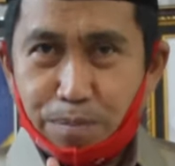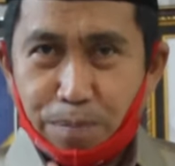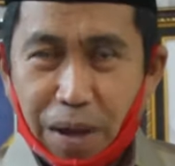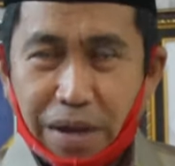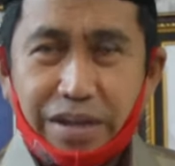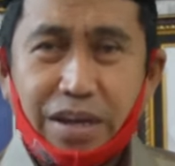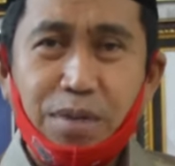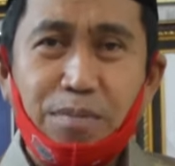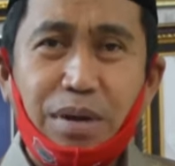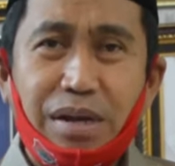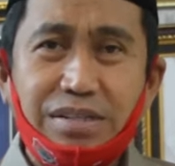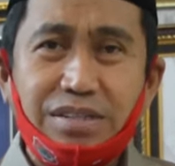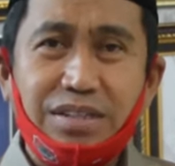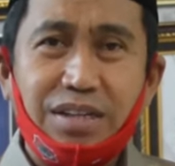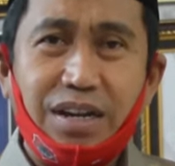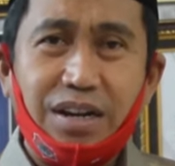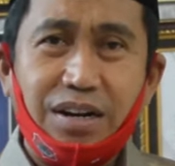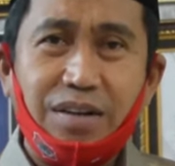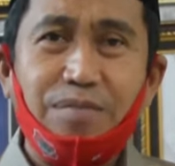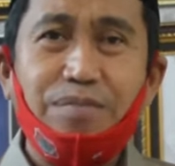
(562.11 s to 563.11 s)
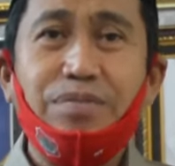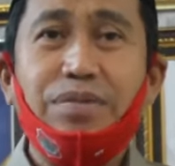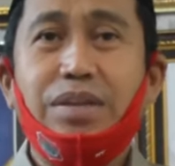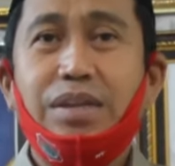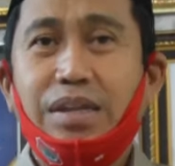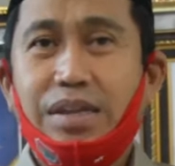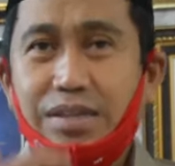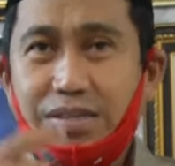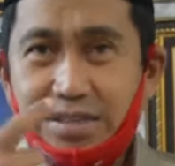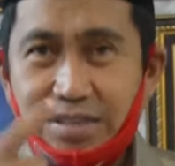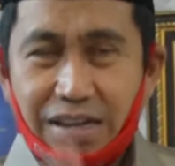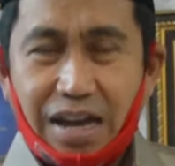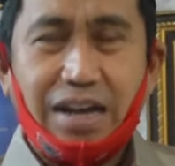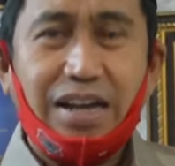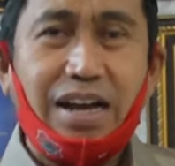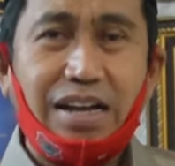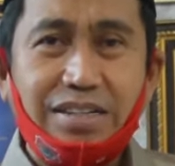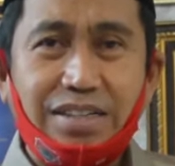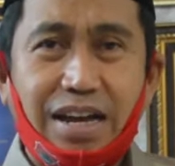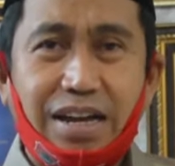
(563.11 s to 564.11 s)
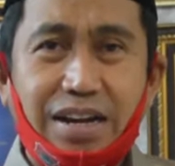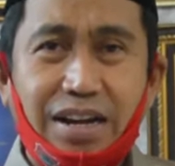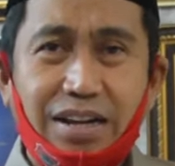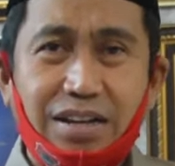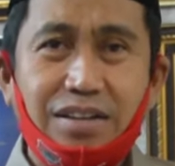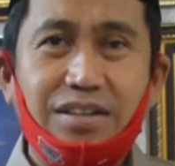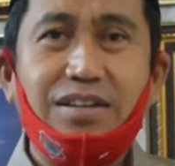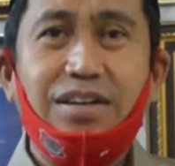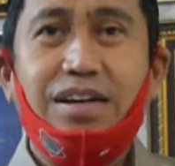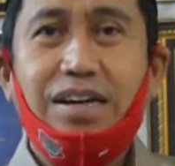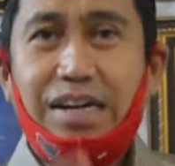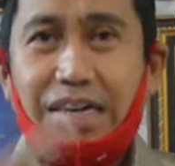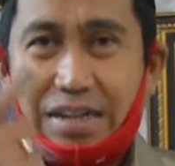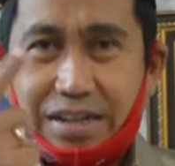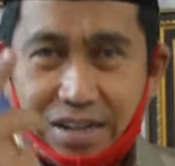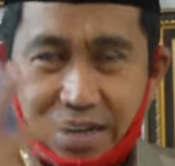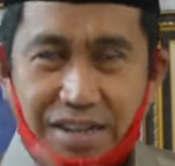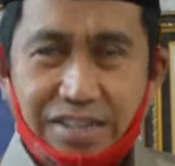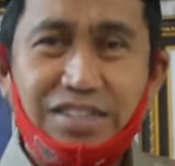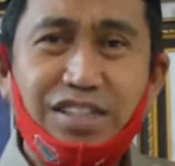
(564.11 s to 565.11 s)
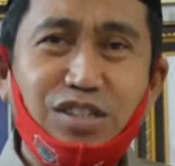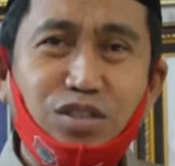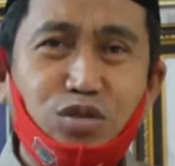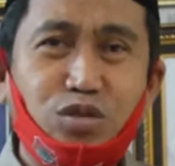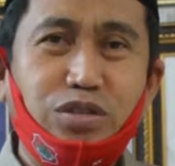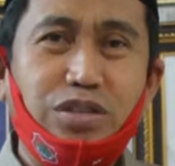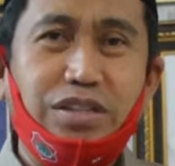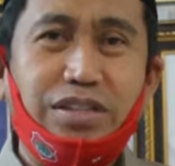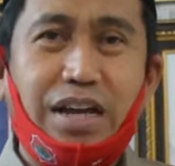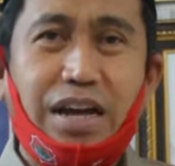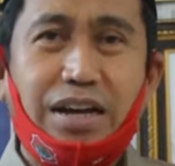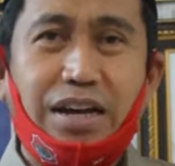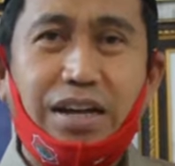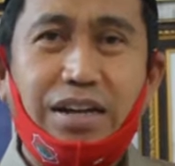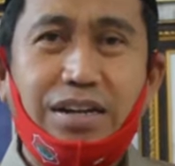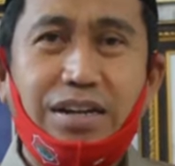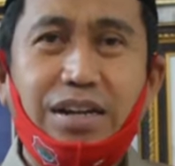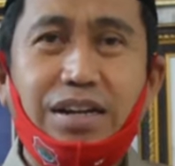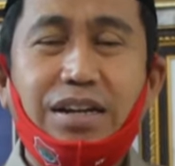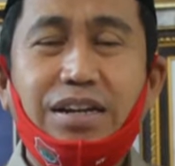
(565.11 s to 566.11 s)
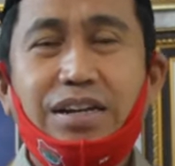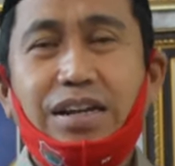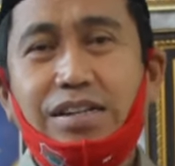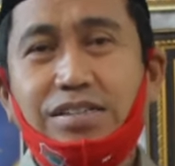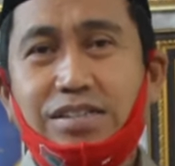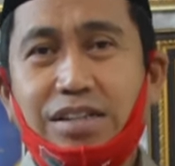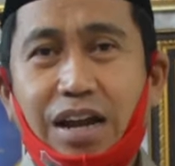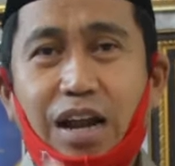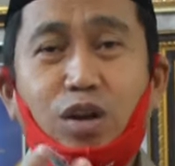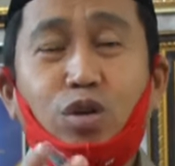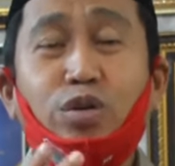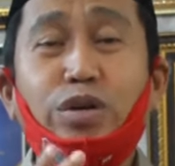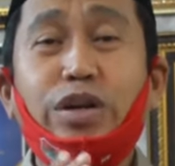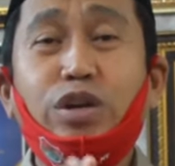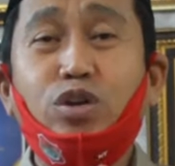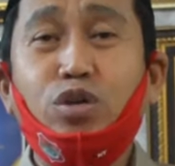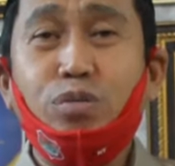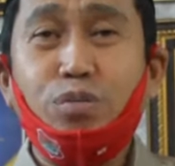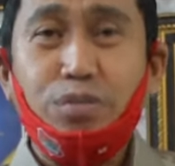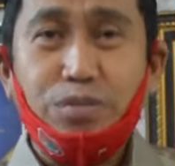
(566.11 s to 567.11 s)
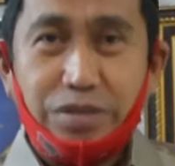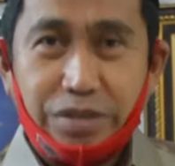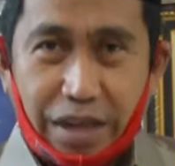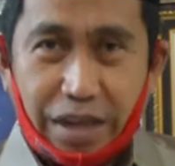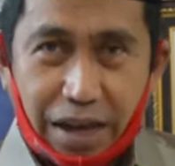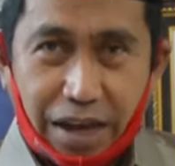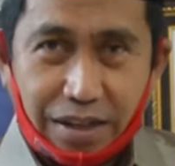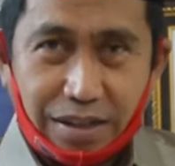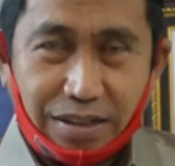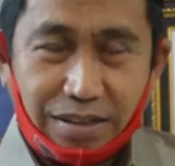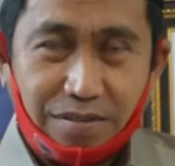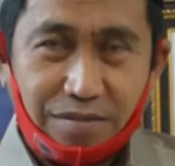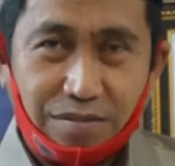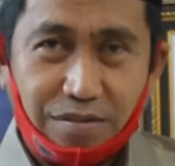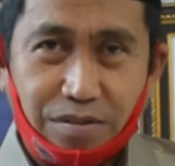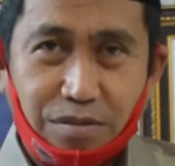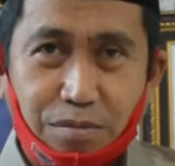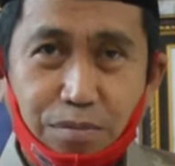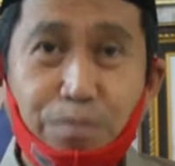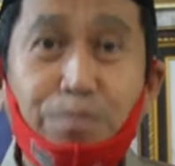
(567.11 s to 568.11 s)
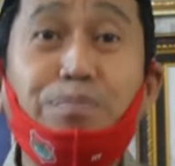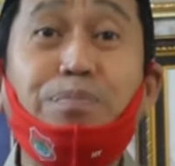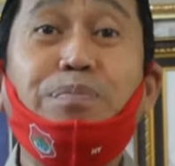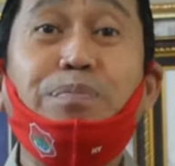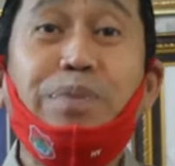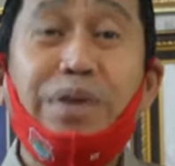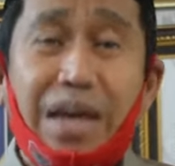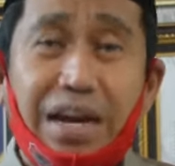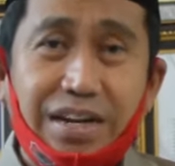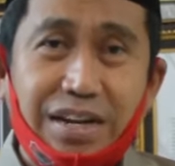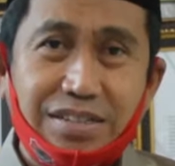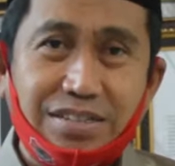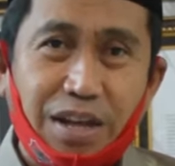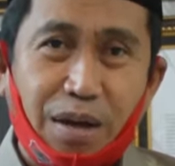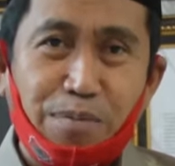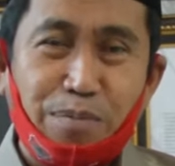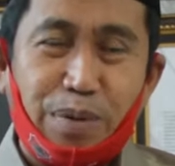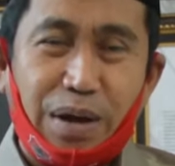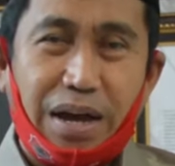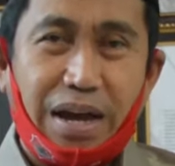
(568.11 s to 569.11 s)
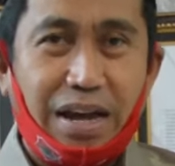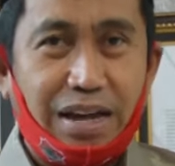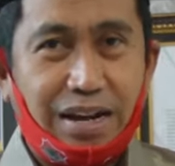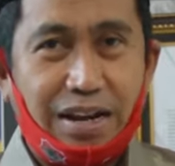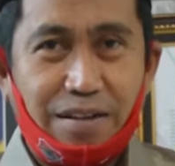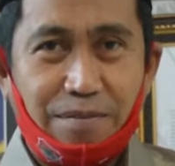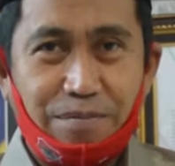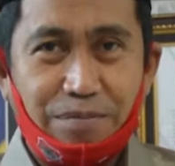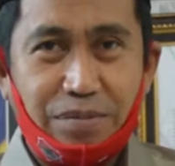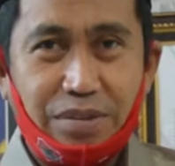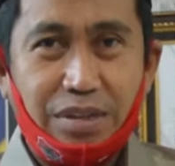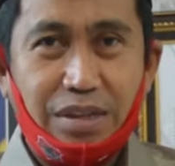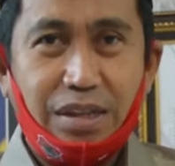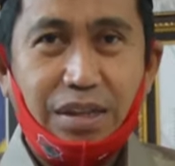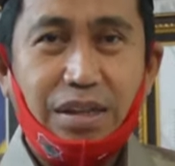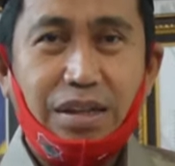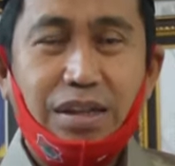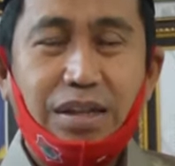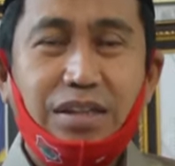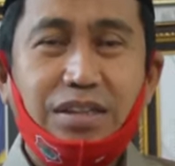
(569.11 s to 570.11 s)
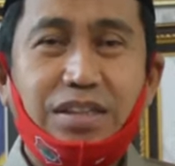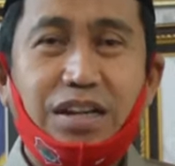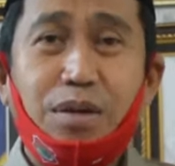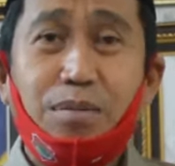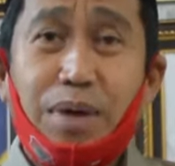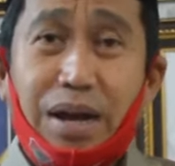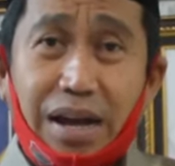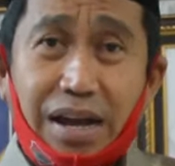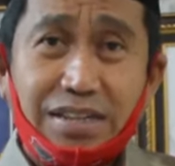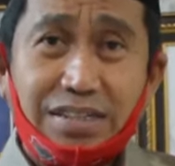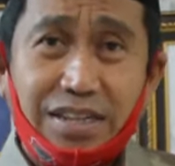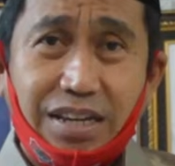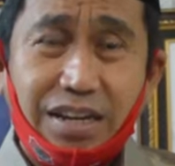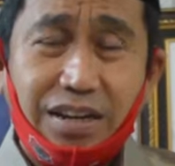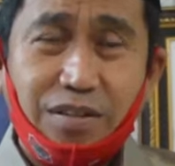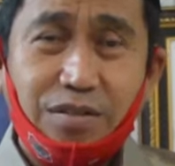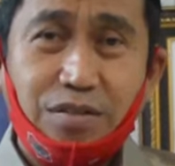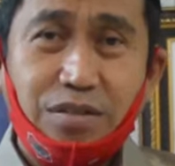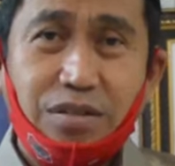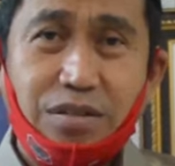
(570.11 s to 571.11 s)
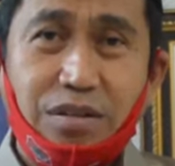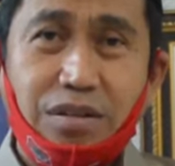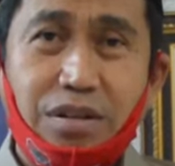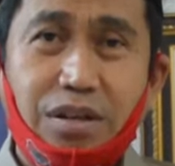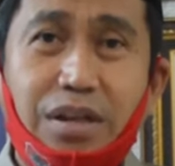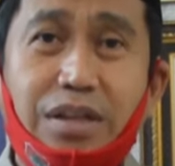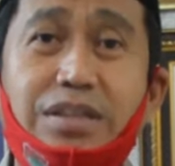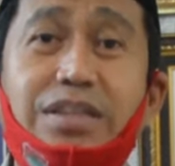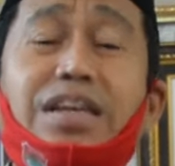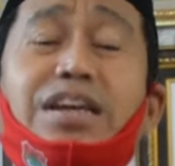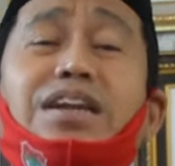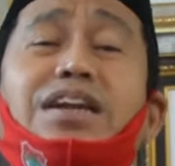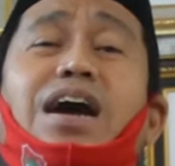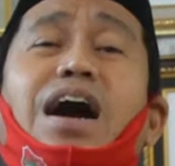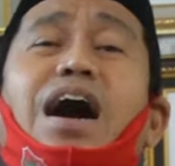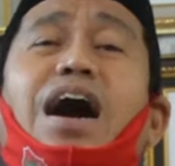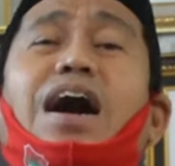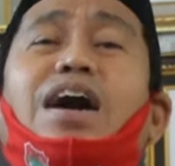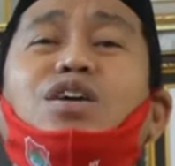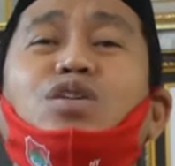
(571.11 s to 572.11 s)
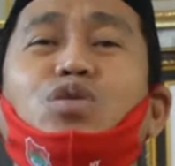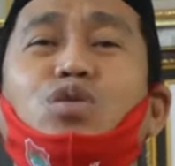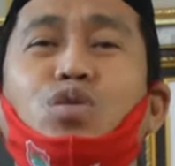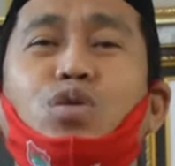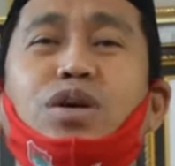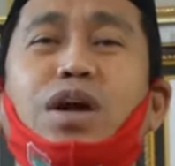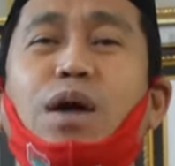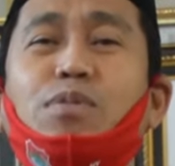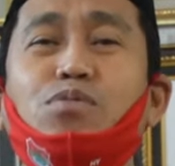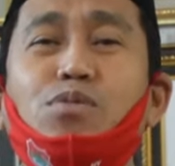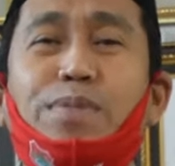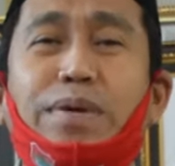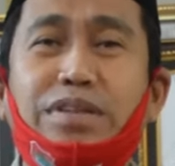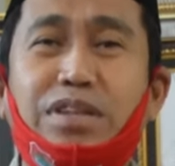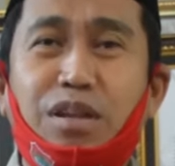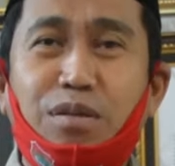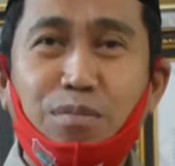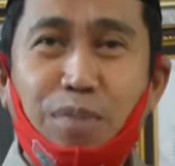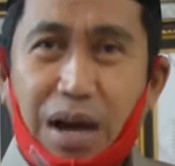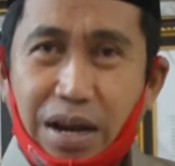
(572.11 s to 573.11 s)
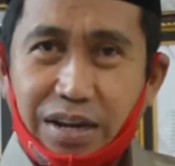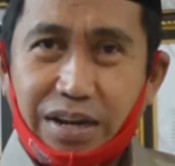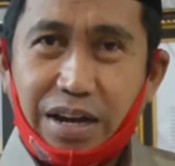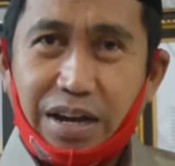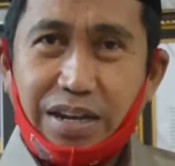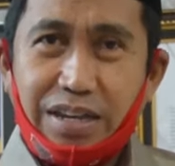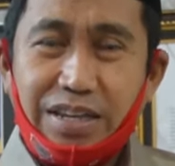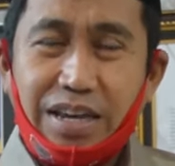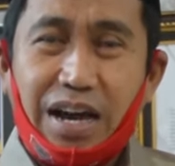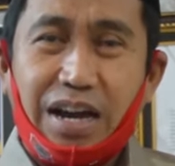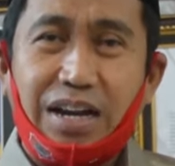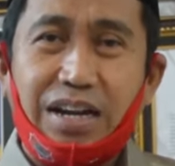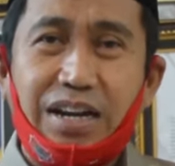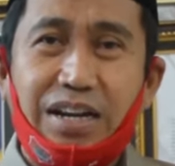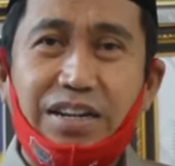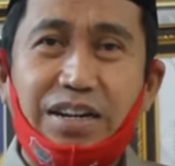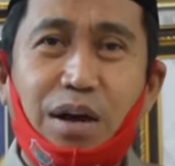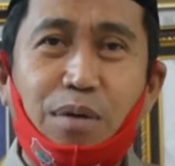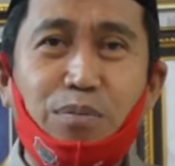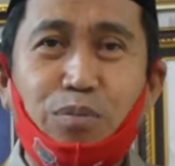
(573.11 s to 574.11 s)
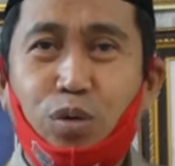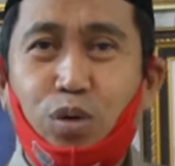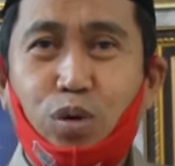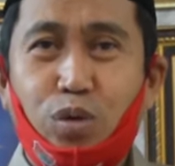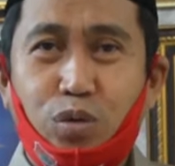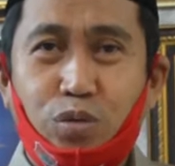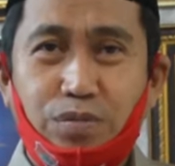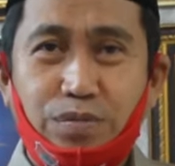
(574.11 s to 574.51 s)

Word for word: Pakai masker, jaga jarak, rajin cuci tangan, dan selalu hidup sehat. Piana sampah alam. Terima kasih. Dirgahayu Kabupaten Banggai yang ke-60.